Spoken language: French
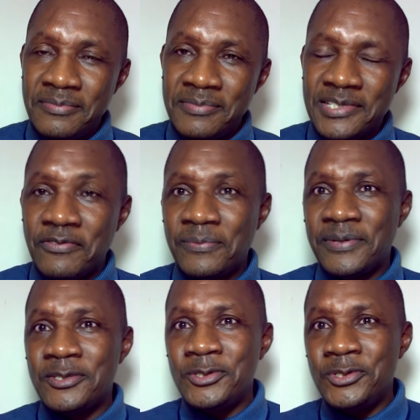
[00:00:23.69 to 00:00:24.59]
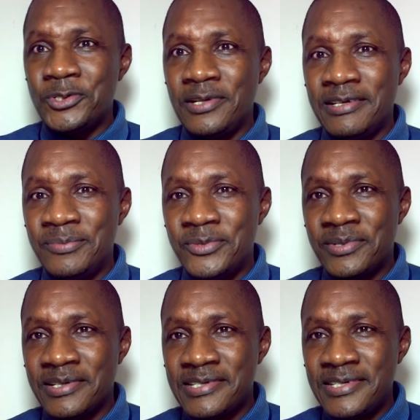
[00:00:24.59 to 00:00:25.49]
Ça fait partie du jeu de la
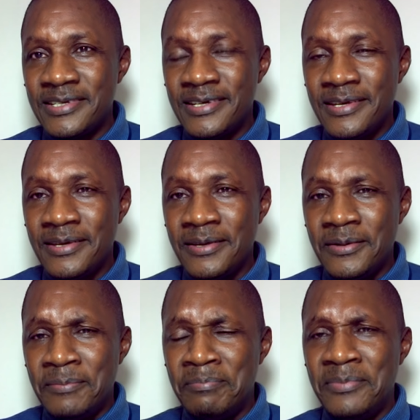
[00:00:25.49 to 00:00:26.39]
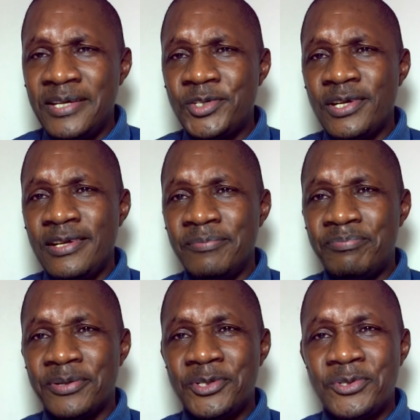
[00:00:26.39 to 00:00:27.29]
démocratie. Mais j'ai
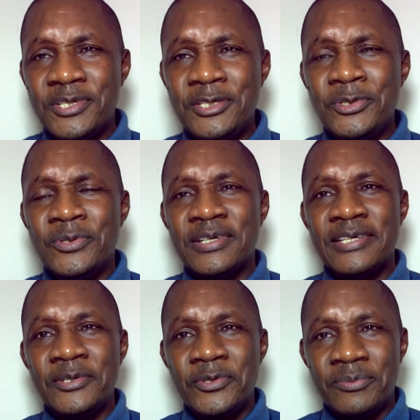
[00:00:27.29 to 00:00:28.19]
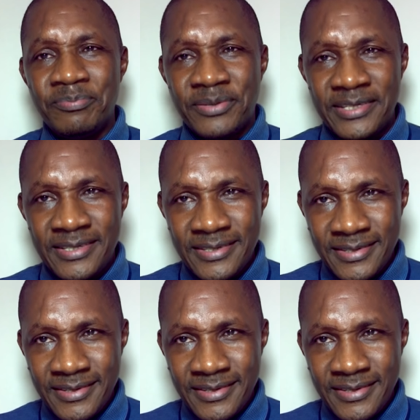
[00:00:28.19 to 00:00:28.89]
l'impression qu'ils n'ont rien compris.